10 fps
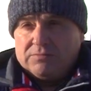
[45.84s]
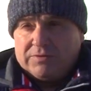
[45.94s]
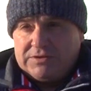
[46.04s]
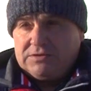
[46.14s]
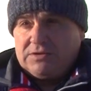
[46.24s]

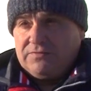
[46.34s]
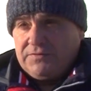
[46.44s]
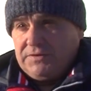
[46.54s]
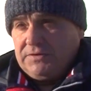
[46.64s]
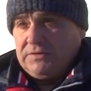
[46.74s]
Водитель
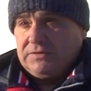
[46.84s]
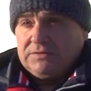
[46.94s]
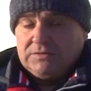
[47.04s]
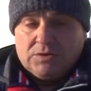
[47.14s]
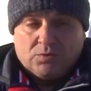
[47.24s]

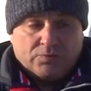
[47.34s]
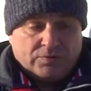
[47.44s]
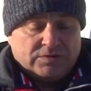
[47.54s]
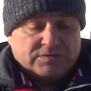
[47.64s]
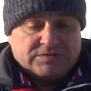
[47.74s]
выехал,
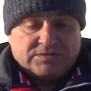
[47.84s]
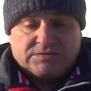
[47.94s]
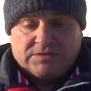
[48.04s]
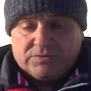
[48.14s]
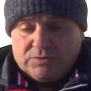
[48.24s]
увидел
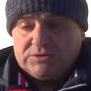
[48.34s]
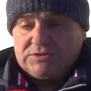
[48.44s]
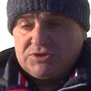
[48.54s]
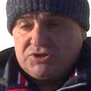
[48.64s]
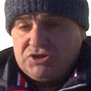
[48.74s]
здесь,
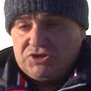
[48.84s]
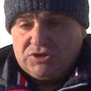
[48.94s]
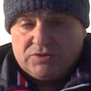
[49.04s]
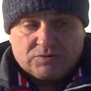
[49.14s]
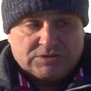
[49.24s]
находится
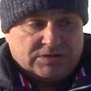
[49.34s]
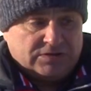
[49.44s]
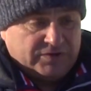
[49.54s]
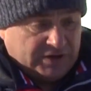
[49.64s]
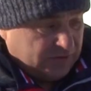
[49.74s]
женщина возле
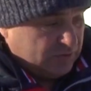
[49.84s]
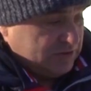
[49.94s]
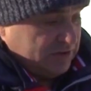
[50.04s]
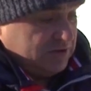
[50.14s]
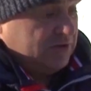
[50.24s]
двери,
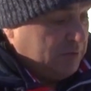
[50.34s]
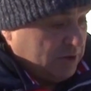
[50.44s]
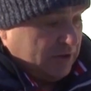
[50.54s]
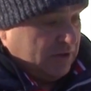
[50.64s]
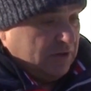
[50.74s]
вот здесь
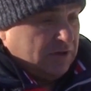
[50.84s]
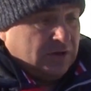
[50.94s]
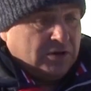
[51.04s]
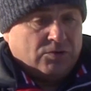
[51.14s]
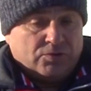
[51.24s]
именно
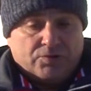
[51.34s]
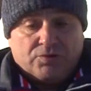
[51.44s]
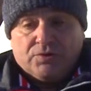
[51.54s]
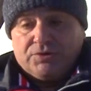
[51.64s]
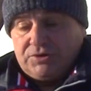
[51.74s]
он
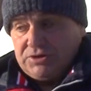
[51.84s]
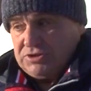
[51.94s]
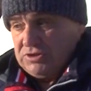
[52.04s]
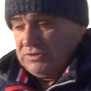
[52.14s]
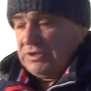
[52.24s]
ее
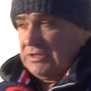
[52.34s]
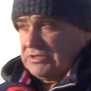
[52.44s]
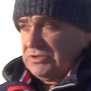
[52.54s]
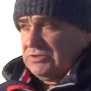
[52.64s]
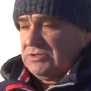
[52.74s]
оттащил,
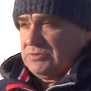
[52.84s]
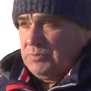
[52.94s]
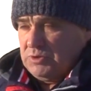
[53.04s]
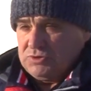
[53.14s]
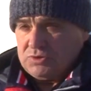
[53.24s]
доложил
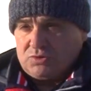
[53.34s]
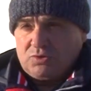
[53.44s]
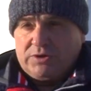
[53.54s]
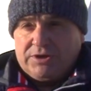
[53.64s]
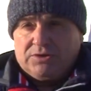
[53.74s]
диспетчеру,
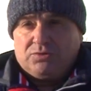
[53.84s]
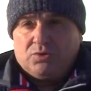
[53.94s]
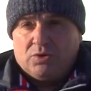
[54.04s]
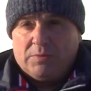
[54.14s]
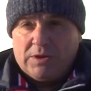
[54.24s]
что горит
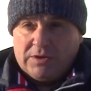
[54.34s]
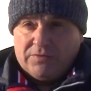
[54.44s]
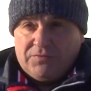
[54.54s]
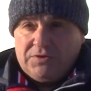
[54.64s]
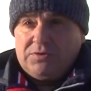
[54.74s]
дом.
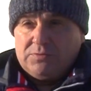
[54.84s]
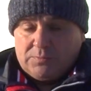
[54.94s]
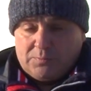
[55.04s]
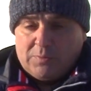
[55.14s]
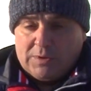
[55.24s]

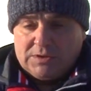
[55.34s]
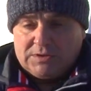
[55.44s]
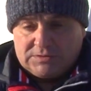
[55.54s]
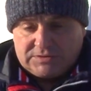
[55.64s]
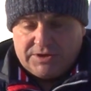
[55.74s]
Видео,
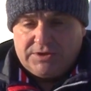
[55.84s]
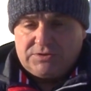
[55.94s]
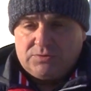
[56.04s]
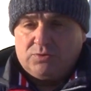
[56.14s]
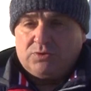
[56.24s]
по, скорее
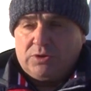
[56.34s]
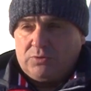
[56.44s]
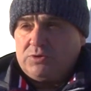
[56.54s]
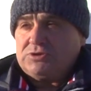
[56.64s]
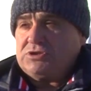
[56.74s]
всего,
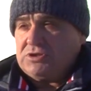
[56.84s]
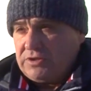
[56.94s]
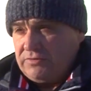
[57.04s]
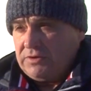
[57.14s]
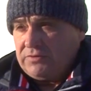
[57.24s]
находится
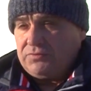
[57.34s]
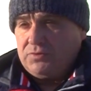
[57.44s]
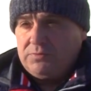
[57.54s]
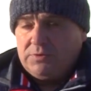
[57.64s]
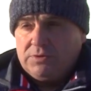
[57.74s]
человек в
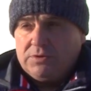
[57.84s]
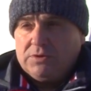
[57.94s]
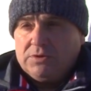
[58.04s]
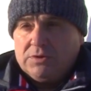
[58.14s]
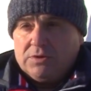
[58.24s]
доме.
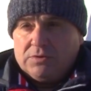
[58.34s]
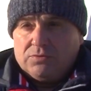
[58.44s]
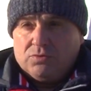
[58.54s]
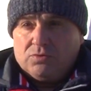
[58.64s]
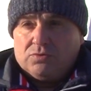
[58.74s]

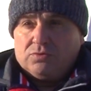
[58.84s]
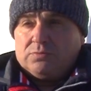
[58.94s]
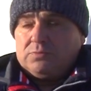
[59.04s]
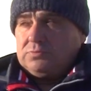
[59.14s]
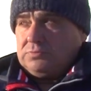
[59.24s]

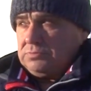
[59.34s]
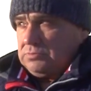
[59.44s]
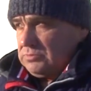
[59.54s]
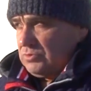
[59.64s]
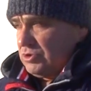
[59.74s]
Ну,
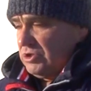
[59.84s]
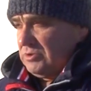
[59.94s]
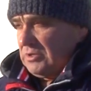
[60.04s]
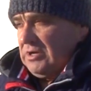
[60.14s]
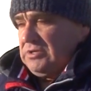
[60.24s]

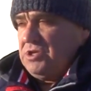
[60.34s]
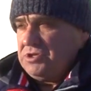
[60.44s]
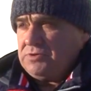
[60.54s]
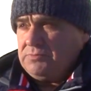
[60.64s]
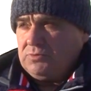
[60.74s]
тушить как
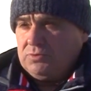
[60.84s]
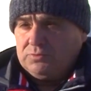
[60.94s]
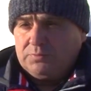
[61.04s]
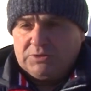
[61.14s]
нечем, он